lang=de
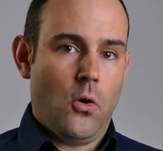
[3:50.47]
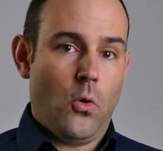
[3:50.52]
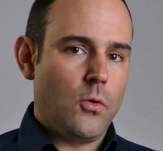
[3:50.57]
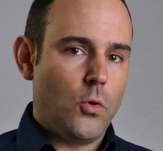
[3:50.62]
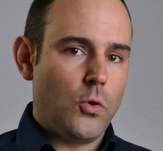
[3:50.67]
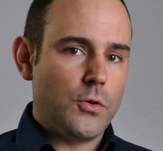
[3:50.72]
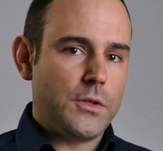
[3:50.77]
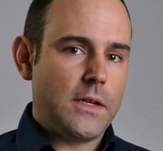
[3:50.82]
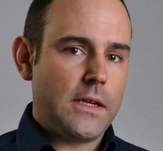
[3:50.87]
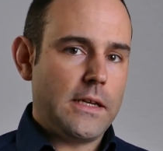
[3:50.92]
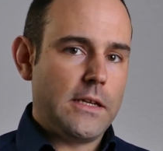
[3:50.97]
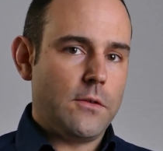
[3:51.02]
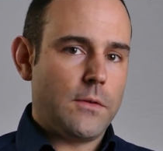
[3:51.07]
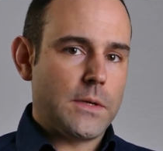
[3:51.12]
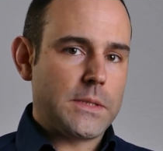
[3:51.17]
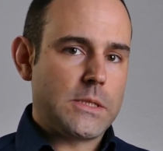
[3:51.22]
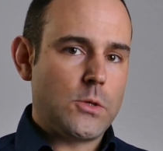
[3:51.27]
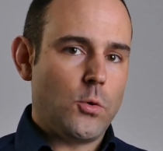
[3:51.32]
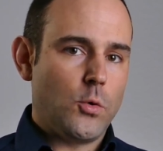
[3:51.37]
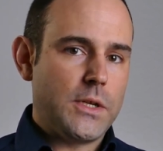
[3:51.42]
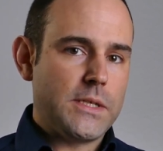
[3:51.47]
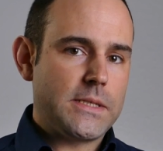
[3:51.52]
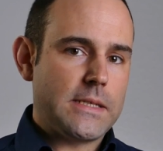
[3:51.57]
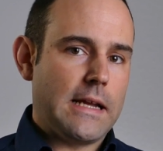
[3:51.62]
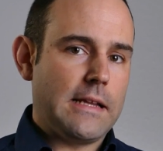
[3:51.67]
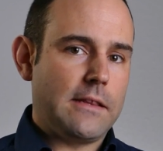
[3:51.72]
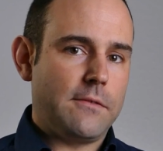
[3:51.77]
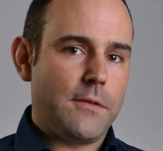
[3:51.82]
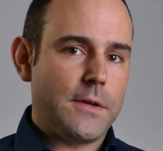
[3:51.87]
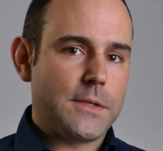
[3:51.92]
Oder Innovation ist
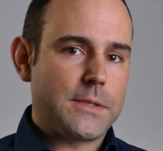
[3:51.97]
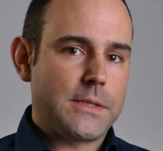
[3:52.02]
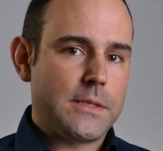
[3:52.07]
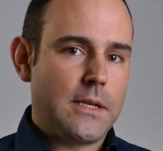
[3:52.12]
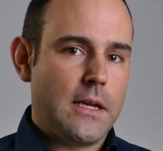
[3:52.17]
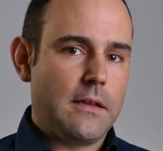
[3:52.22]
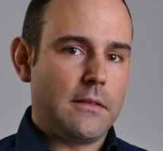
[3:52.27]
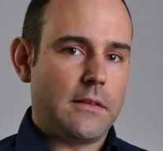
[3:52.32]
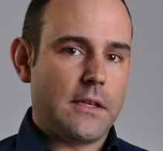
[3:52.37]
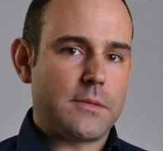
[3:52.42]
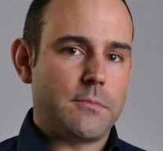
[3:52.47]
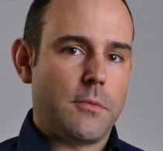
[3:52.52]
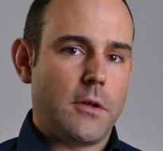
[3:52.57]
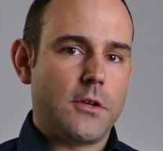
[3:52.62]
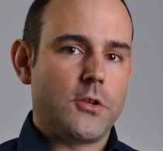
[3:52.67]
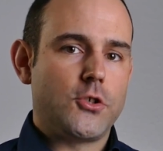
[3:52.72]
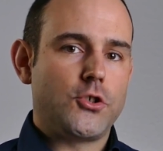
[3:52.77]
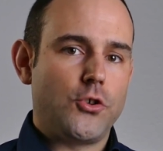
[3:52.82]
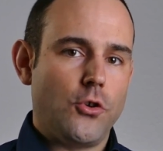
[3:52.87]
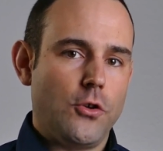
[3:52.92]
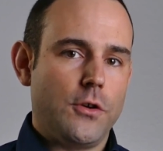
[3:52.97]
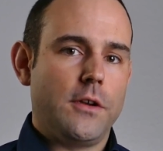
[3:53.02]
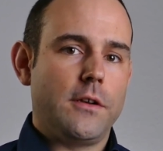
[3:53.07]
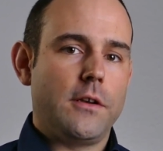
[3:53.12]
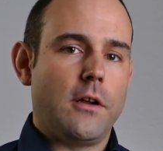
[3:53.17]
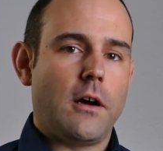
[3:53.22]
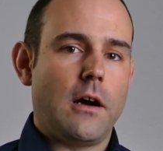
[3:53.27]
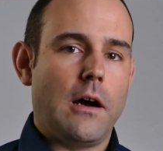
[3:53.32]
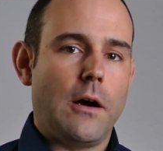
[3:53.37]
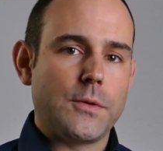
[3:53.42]
etwas, das man schön
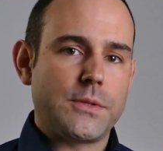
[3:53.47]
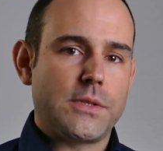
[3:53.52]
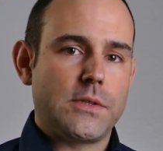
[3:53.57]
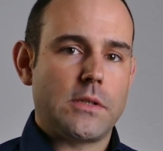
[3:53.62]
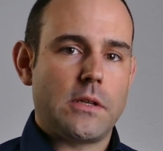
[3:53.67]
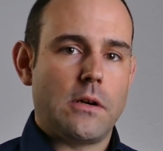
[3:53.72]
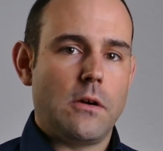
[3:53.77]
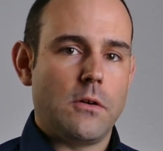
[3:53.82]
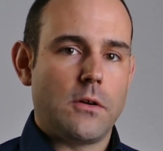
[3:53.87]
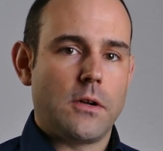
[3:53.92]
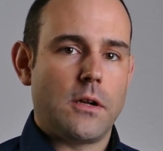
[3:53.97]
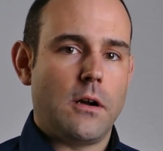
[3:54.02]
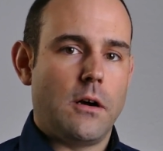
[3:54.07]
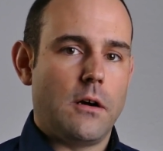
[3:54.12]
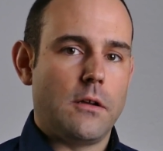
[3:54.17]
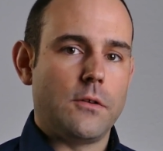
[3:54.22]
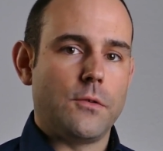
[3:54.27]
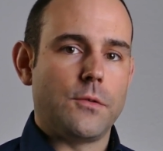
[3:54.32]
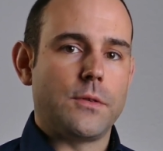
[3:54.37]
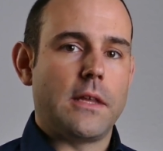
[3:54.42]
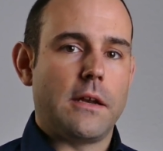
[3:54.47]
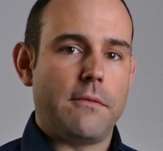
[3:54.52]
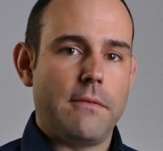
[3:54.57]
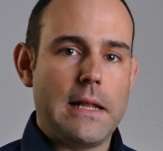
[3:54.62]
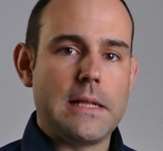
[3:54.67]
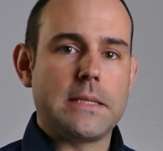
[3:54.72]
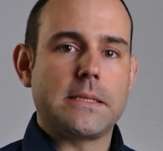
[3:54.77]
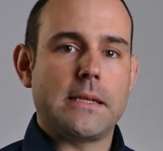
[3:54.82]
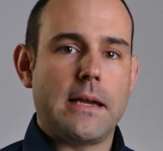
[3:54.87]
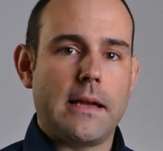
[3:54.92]
nach außen tragen kann und der
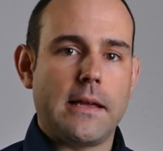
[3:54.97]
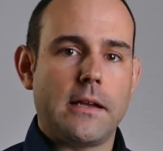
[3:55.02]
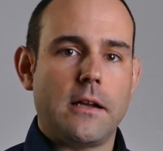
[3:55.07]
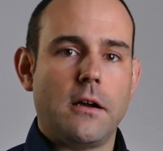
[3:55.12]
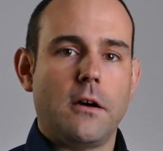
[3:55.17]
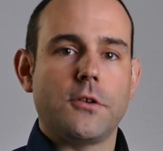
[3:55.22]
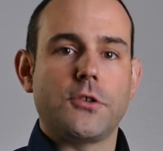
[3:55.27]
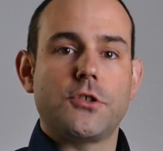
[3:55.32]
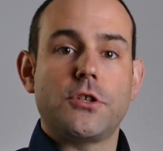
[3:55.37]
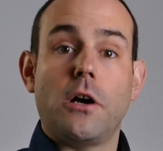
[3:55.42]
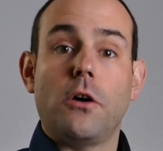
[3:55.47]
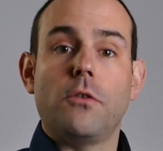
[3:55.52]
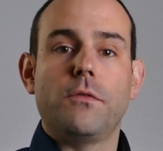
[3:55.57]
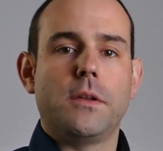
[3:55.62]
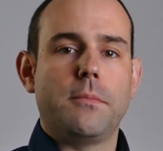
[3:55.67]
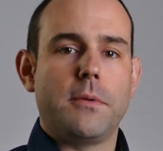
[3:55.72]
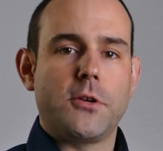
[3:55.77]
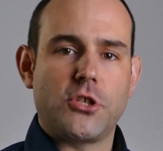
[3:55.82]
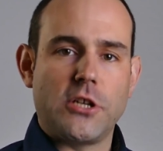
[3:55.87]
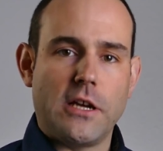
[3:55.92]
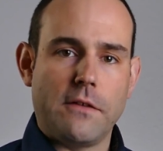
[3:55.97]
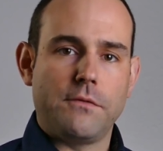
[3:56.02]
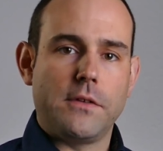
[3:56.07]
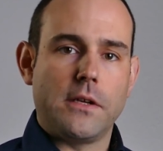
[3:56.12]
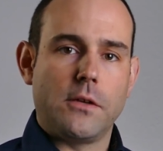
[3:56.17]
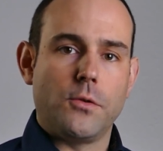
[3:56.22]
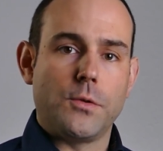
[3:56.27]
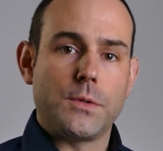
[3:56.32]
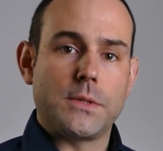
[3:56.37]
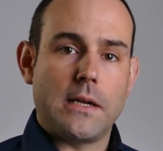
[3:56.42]
Welt sein kann, schau, wir
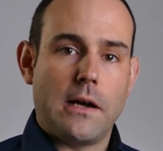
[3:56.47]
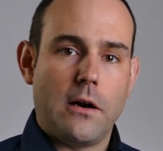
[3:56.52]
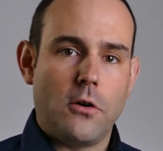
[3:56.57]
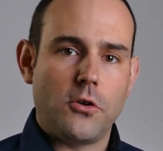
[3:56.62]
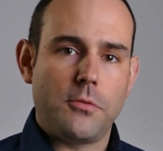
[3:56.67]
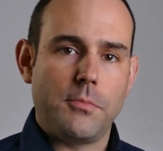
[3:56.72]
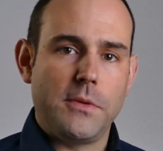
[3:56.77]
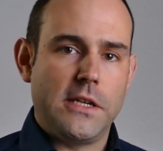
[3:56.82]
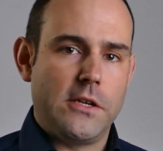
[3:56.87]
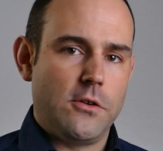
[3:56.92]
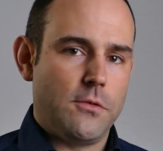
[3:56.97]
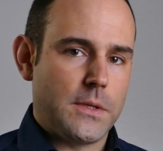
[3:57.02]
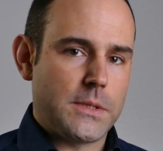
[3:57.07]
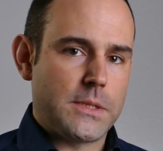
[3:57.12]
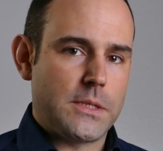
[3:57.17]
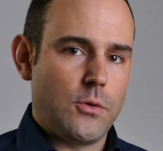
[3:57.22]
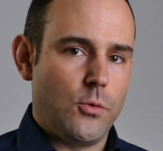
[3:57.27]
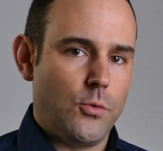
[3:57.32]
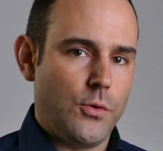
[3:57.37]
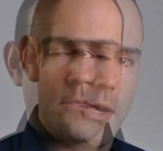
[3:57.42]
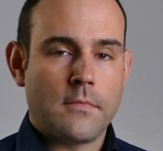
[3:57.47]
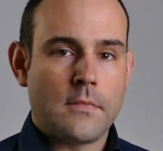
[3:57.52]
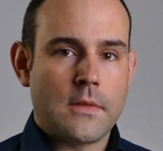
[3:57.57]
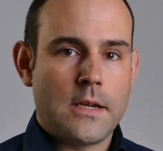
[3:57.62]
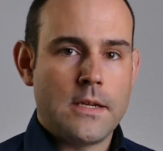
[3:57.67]
beschäftigen uns auch mit Innovation.